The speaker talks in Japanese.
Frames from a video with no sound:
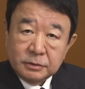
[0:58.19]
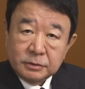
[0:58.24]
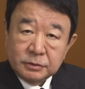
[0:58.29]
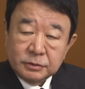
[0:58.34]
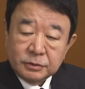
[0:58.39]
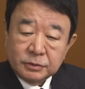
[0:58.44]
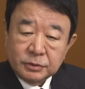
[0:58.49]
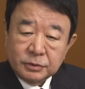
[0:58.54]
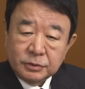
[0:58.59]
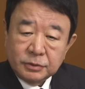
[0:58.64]

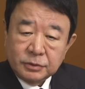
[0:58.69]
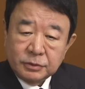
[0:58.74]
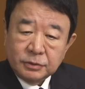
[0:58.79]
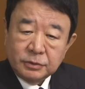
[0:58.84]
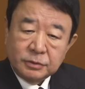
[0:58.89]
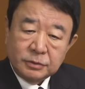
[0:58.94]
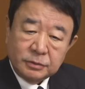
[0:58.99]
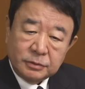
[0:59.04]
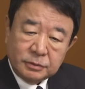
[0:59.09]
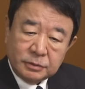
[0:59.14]
あ
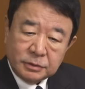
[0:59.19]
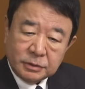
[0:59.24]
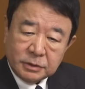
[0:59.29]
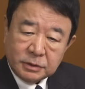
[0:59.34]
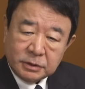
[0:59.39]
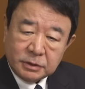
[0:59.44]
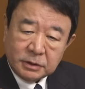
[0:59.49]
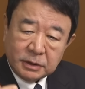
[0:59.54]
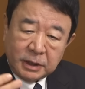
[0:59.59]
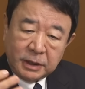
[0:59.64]
の
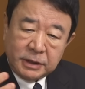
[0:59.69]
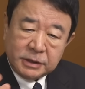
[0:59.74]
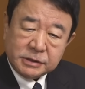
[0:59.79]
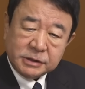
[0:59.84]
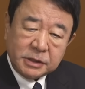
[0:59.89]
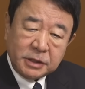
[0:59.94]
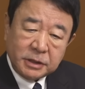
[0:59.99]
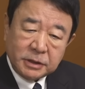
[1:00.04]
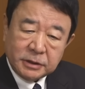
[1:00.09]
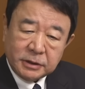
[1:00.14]
返
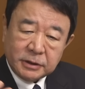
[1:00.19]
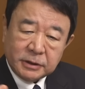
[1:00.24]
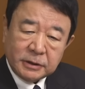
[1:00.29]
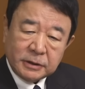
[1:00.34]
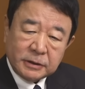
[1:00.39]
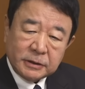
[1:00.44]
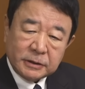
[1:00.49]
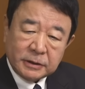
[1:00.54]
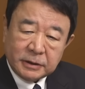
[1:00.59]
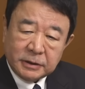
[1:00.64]
せない
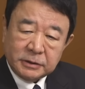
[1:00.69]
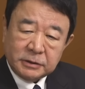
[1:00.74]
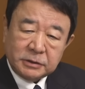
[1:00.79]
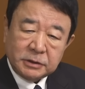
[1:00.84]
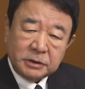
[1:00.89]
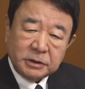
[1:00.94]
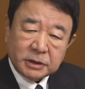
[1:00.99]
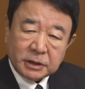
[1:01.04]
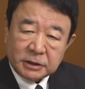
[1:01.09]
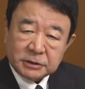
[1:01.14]
相
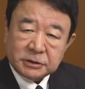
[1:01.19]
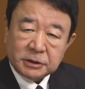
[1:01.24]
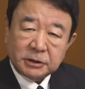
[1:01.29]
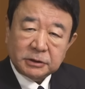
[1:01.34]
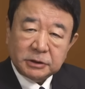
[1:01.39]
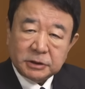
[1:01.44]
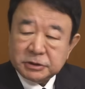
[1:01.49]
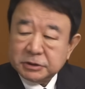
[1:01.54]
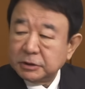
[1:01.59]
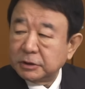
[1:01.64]
手に貸した
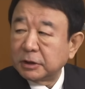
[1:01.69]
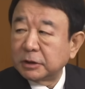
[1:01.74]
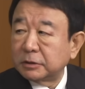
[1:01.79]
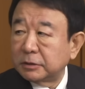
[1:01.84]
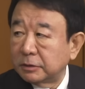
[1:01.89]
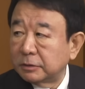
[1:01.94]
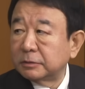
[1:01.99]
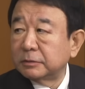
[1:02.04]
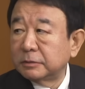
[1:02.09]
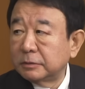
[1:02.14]
形になっ
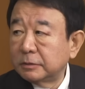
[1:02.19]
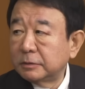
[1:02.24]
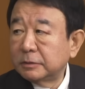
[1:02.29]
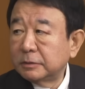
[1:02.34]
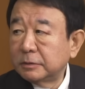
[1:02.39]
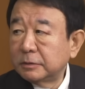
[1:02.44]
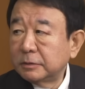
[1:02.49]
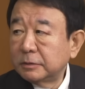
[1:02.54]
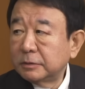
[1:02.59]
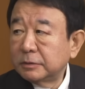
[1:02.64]
てる、
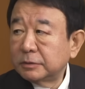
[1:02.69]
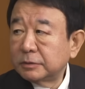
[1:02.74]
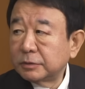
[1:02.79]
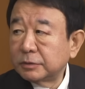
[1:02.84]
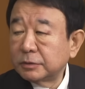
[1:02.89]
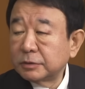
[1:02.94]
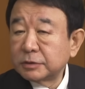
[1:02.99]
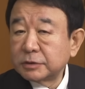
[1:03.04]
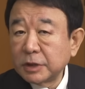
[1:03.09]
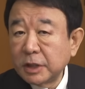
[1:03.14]
そ
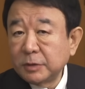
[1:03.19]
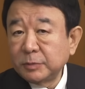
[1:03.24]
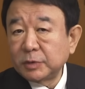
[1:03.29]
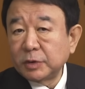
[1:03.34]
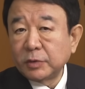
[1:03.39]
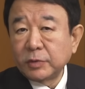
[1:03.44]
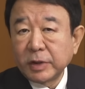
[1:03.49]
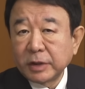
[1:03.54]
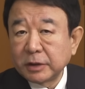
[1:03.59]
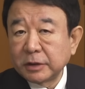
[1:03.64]
の債務
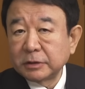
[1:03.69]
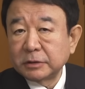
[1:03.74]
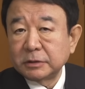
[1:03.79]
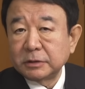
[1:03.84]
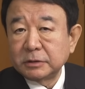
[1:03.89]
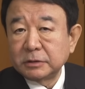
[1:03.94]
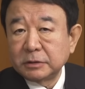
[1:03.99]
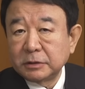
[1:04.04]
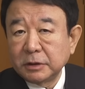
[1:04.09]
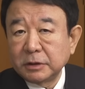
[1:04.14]
の罠っ
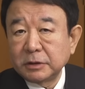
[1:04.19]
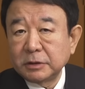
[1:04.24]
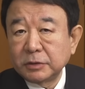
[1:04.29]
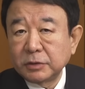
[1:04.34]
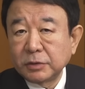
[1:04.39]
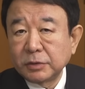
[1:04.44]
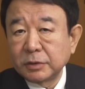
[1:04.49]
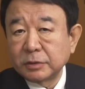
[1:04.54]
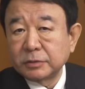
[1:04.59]
ていっていろんな